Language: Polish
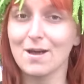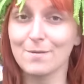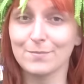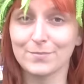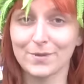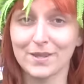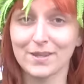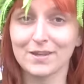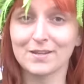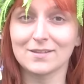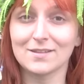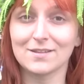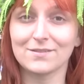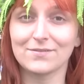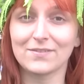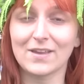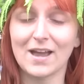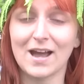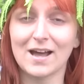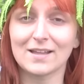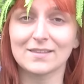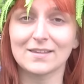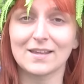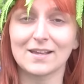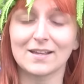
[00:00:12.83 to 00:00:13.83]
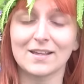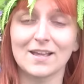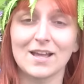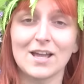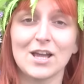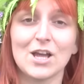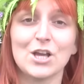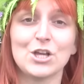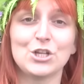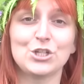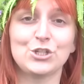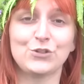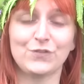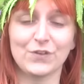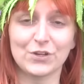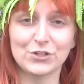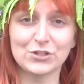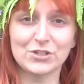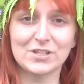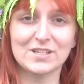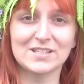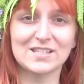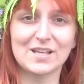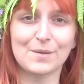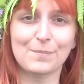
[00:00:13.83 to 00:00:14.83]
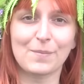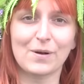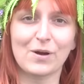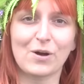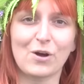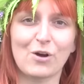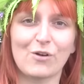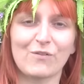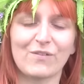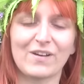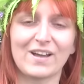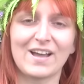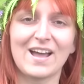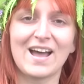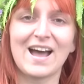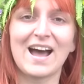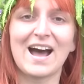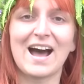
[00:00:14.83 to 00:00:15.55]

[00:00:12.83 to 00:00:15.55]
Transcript: piękny wianek, świeczki zapachowe,